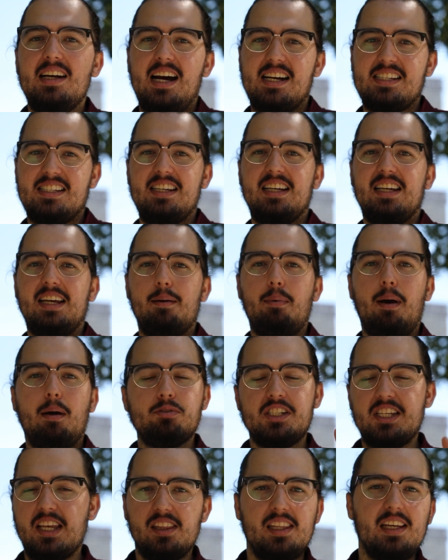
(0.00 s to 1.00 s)
Así que
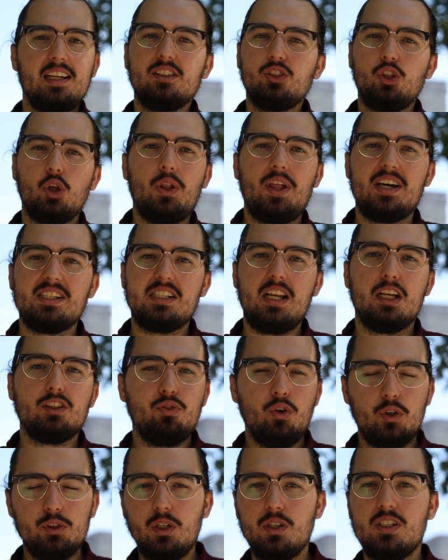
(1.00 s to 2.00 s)
vamos a hacer todas las
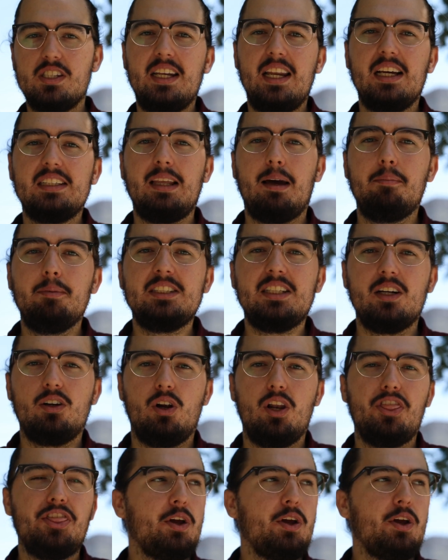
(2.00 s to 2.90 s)
fotos directamente con el